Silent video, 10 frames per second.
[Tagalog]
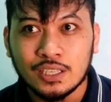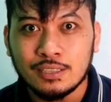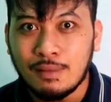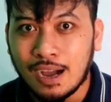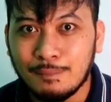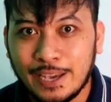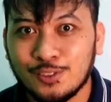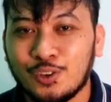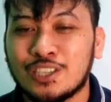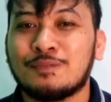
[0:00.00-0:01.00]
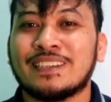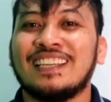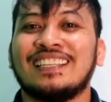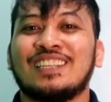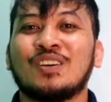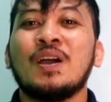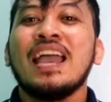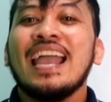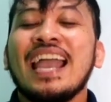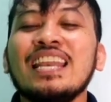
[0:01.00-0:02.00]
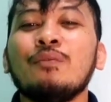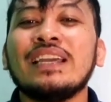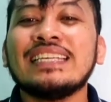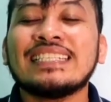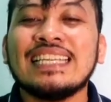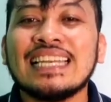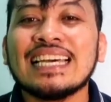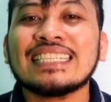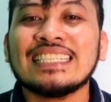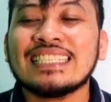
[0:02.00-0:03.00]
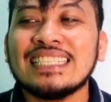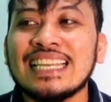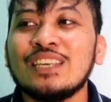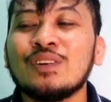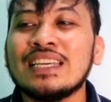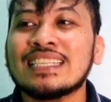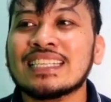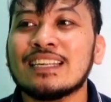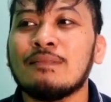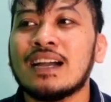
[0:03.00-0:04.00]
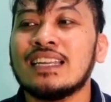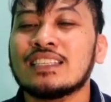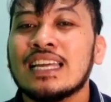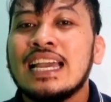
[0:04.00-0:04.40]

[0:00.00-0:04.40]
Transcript: Kasi baka ma-endorse ko sila dito. Anyway, sila, sila yung isa sa mga nag...